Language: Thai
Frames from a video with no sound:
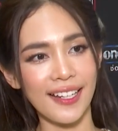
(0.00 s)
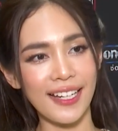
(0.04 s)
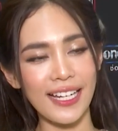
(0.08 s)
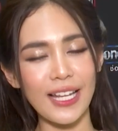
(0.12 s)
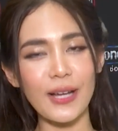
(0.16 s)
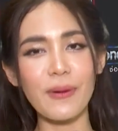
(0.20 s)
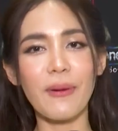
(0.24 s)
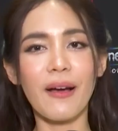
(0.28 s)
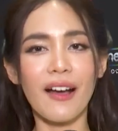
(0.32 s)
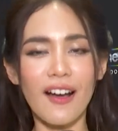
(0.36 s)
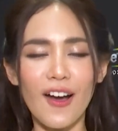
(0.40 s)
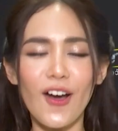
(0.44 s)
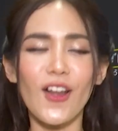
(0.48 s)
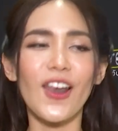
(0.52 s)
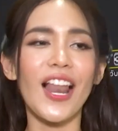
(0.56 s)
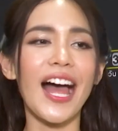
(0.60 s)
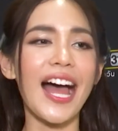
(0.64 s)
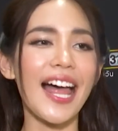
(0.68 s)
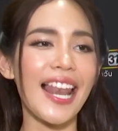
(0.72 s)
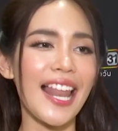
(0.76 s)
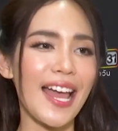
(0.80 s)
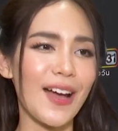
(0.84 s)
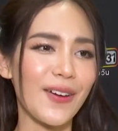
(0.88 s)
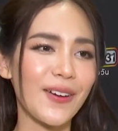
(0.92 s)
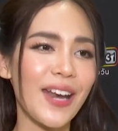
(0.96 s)
แล้วว่าขอลา
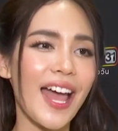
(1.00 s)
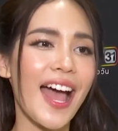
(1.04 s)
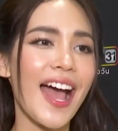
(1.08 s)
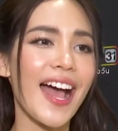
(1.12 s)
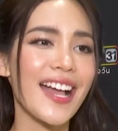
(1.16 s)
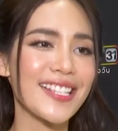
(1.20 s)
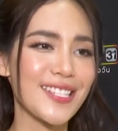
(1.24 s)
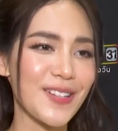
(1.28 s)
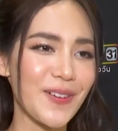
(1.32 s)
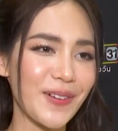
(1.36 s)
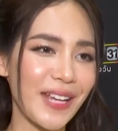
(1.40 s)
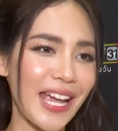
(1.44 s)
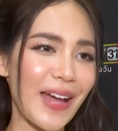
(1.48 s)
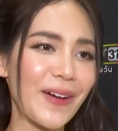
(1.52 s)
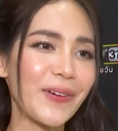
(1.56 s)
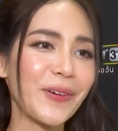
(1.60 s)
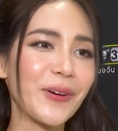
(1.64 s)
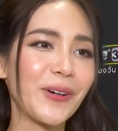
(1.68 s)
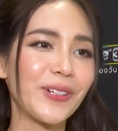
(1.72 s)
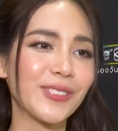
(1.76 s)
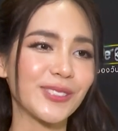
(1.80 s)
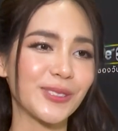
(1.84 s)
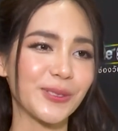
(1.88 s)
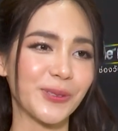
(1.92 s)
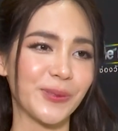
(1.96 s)
แล้วนะเจ้าแก้วโก
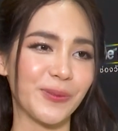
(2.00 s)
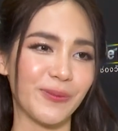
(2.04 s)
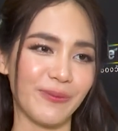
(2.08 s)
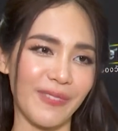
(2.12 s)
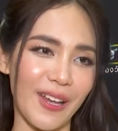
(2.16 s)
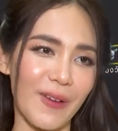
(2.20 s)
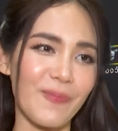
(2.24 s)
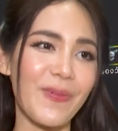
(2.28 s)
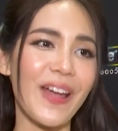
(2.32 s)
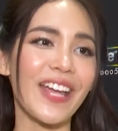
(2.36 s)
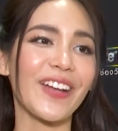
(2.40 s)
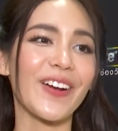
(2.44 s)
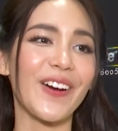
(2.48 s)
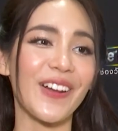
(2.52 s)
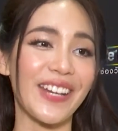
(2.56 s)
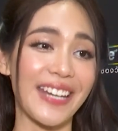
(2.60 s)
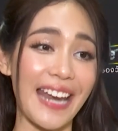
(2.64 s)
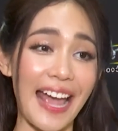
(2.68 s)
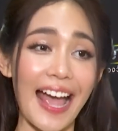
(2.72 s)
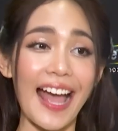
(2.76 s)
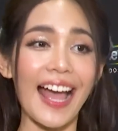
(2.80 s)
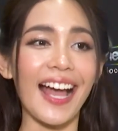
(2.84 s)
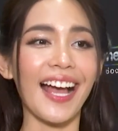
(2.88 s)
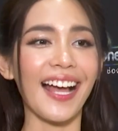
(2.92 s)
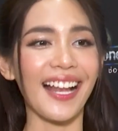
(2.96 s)
สุมเราไปก่อน
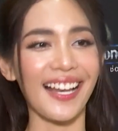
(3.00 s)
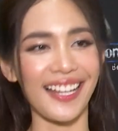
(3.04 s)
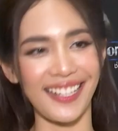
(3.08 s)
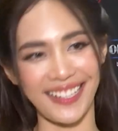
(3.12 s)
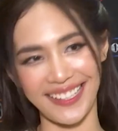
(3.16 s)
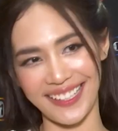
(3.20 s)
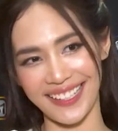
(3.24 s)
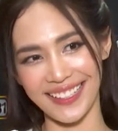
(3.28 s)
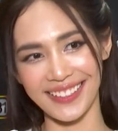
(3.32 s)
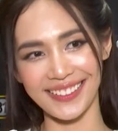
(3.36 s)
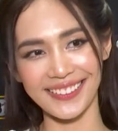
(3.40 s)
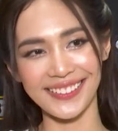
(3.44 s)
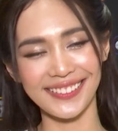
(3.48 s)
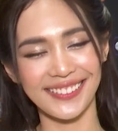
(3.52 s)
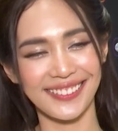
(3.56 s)
นะอะไรเงี้ย